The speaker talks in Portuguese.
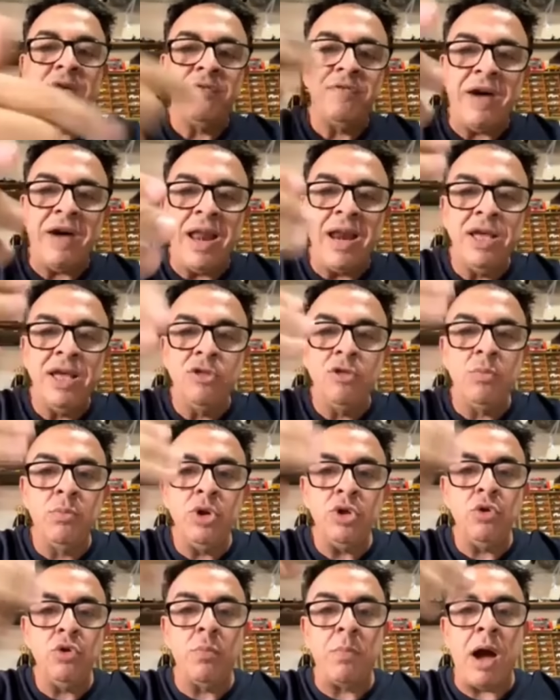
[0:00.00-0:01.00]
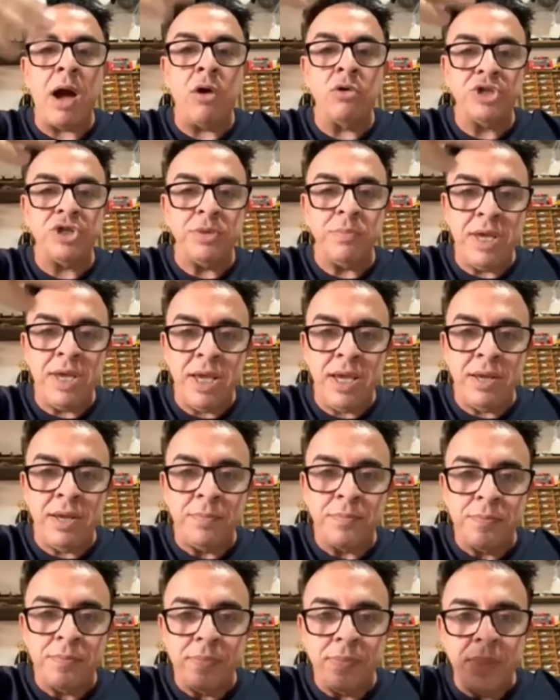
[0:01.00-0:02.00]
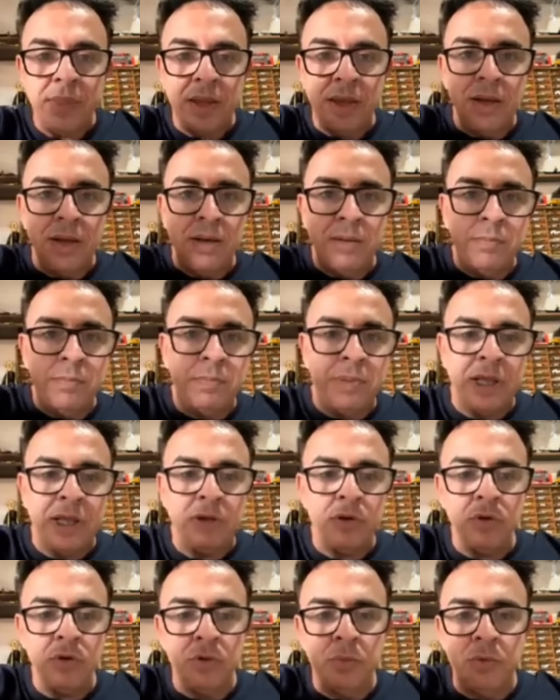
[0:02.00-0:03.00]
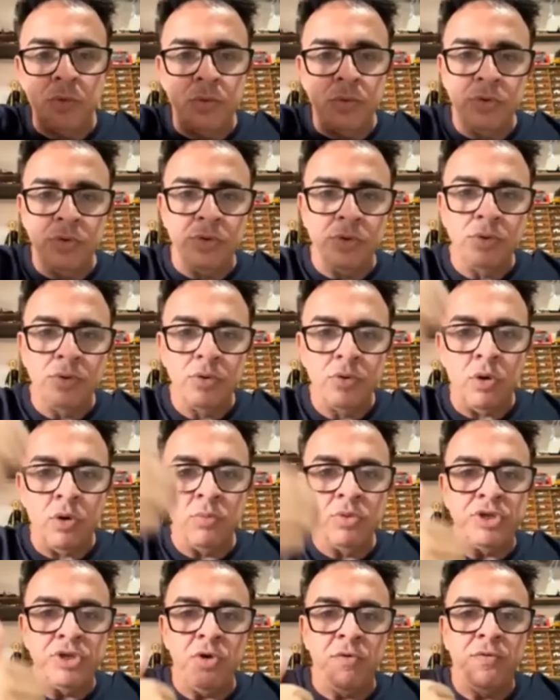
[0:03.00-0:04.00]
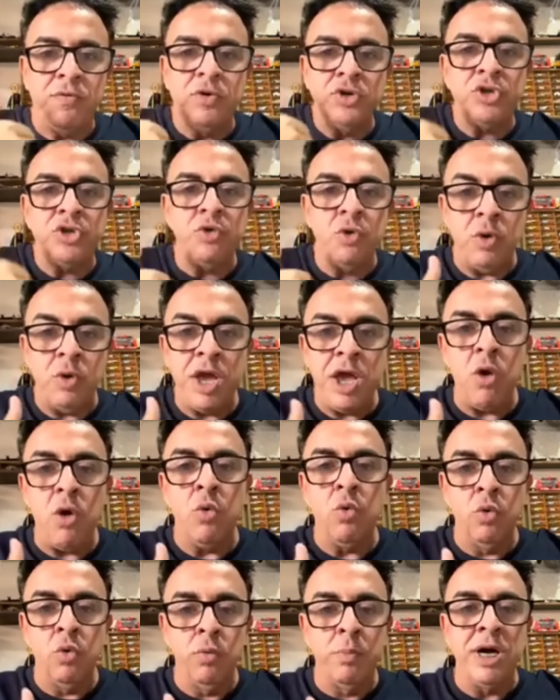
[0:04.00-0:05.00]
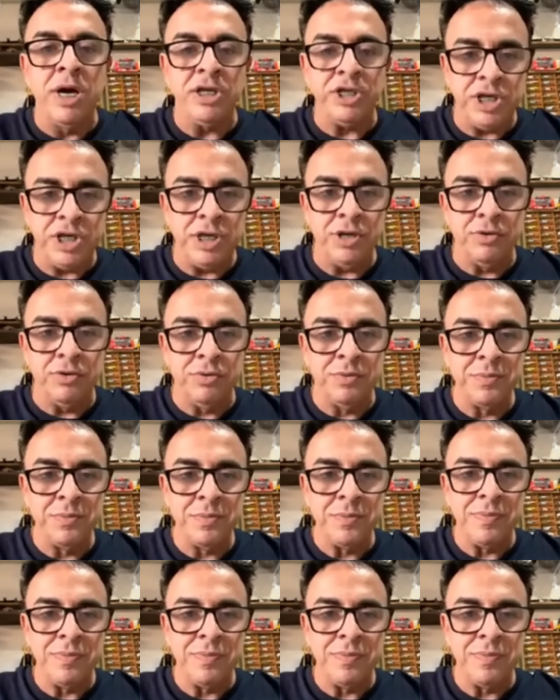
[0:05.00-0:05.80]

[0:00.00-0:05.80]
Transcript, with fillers: falando muito mal de mim para todo mundo, como se eu fosse eu o bandido.